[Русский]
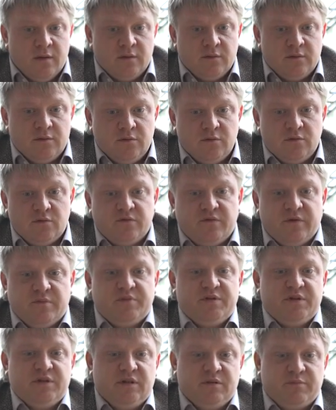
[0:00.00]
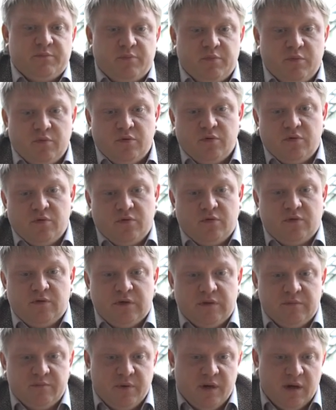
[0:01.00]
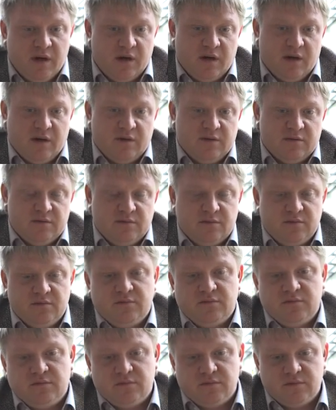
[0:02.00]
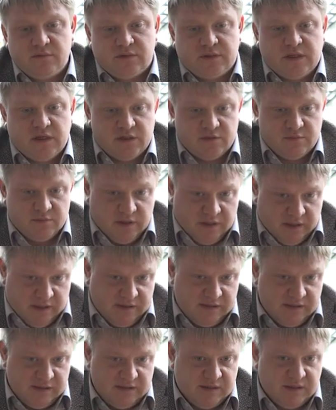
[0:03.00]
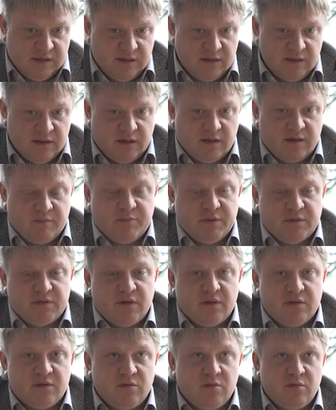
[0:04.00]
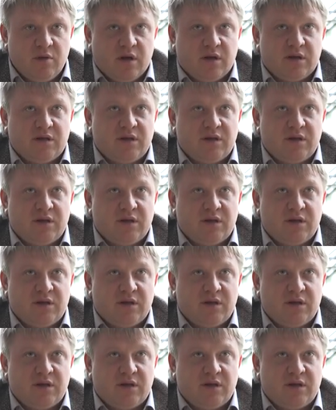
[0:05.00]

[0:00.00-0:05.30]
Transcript: Ну, вообще по эмбарго, скажем так, российский рынок подтолкнуло к